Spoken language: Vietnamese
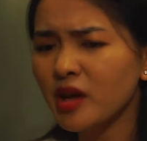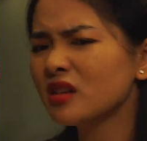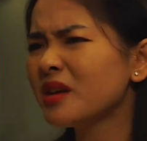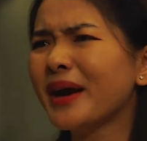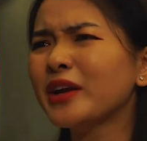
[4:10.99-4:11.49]

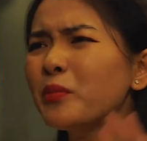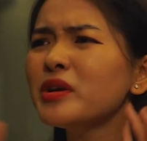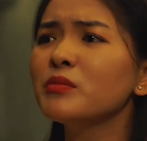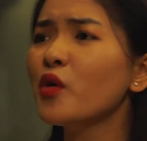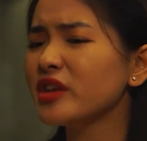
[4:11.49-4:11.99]
nhưng mà anh cũng
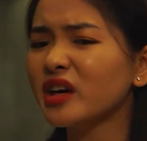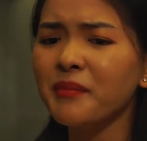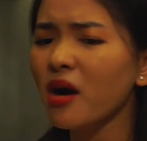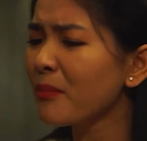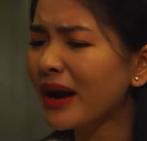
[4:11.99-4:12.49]
đừng mua những cái
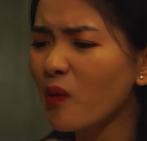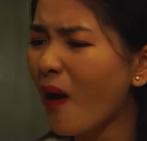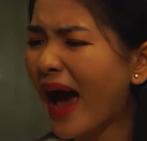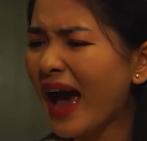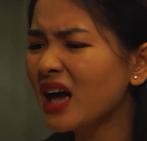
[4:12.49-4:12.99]
món mắc
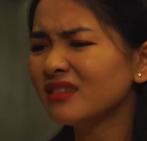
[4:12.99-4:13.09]
quá